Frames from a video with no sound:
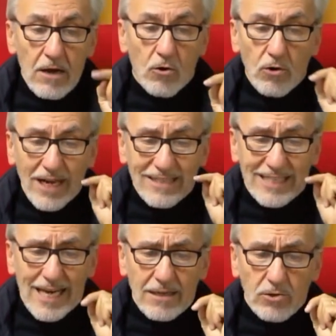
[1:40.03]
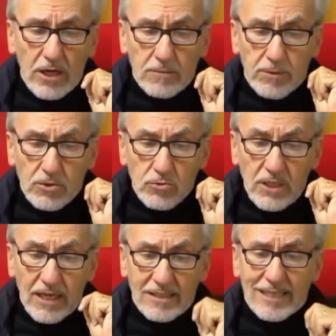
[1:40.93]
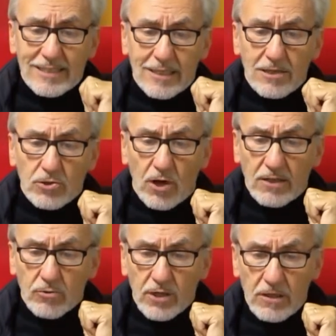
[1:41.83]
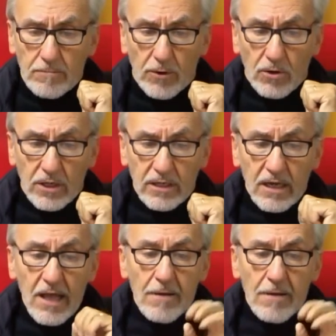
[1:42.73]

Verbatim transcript: Con l'azzardo e la spregiudicatezza del giocatore di poker,